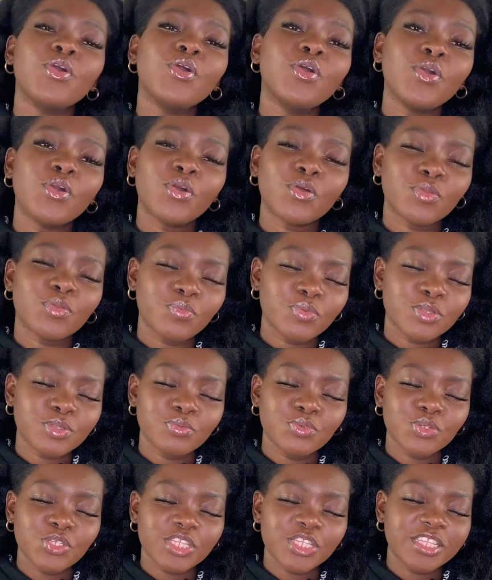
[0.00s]
qu'on ne puisse
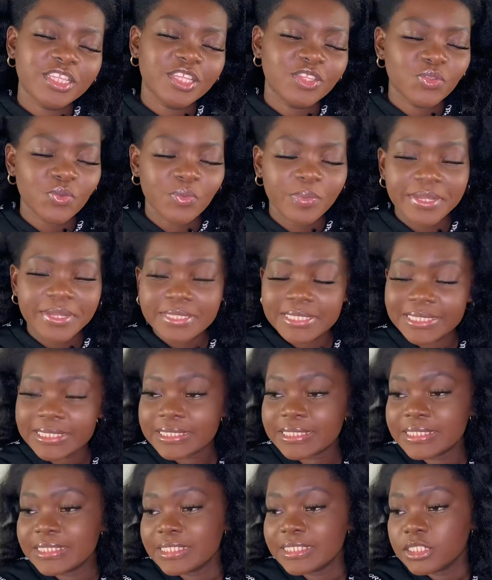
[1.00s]
me jeter des tomates.
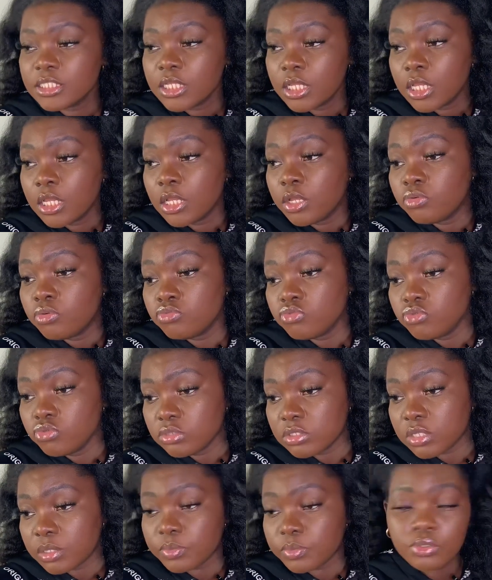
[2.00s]

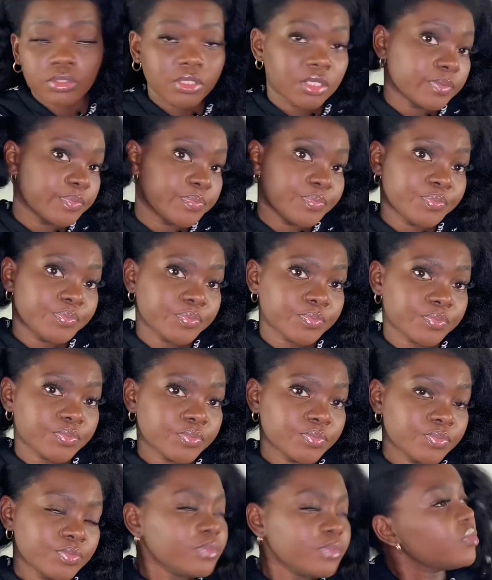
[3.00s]
c'est un peu ça.
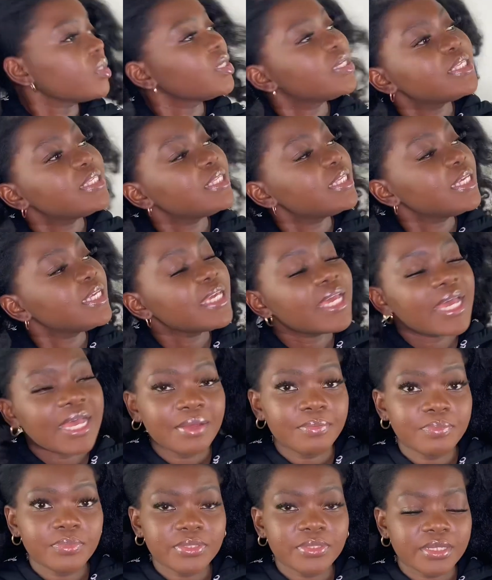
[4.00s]
C'est un
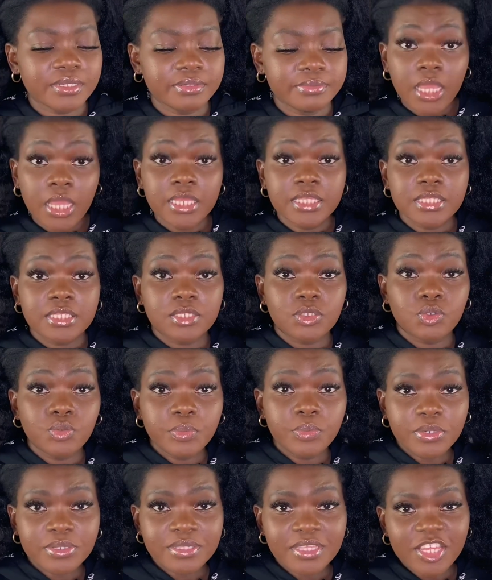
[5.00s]
peu ça. Si tu
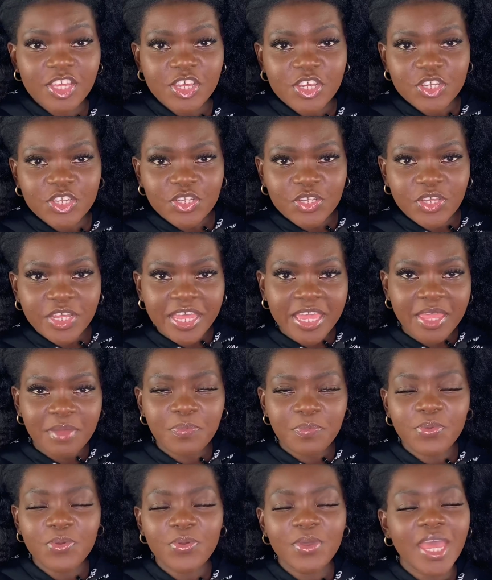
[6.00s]
pensais que j'aurais
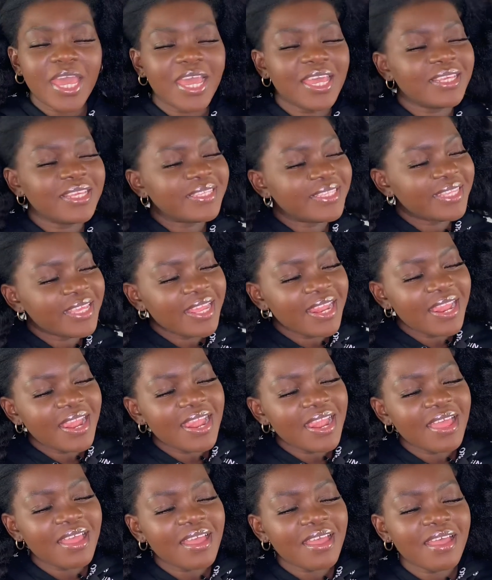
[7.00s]
pu rester
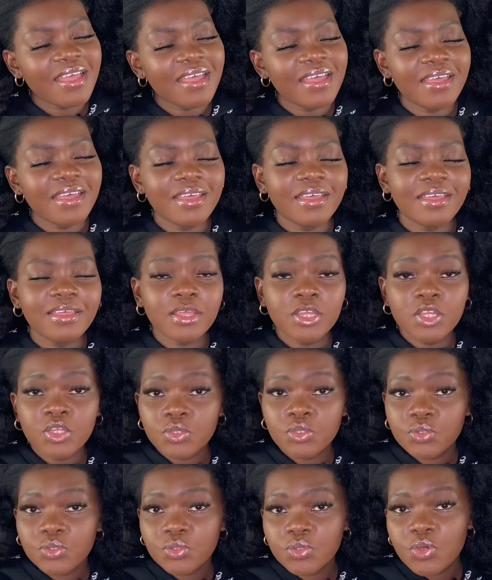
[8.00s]
là,
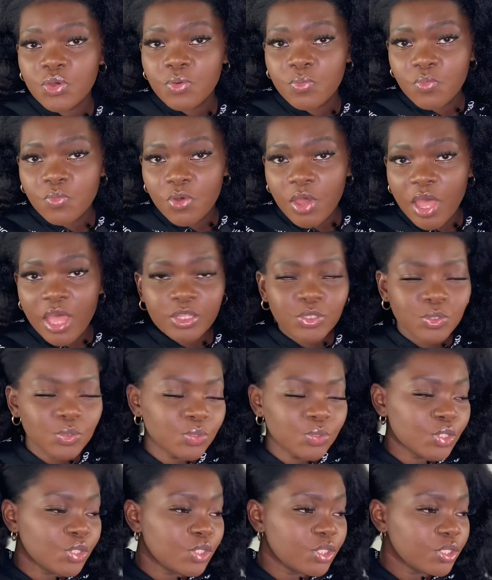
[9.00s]
sur moi, tu
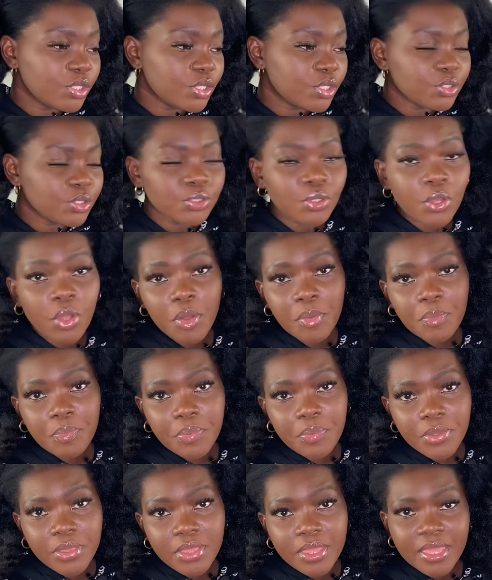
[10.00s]
t'étais
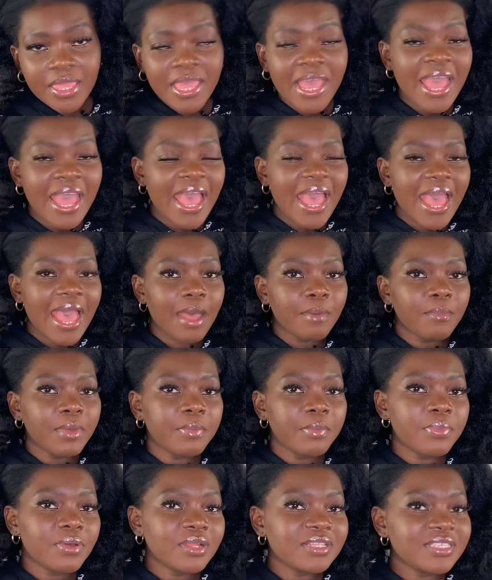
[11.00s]
trompé. À ma
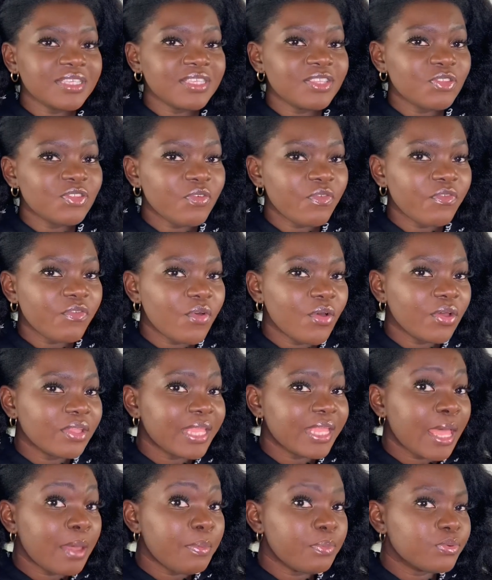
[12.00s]
porte, il ne
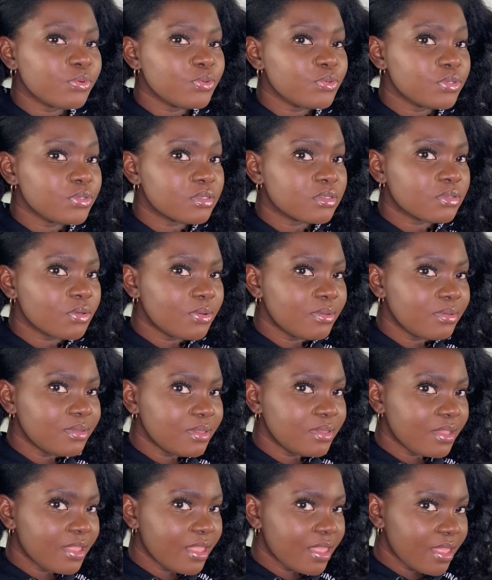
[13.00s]
faudra plus
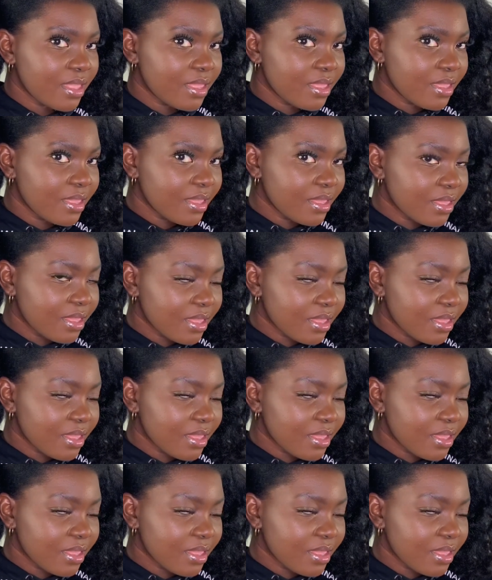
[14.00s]
sonner.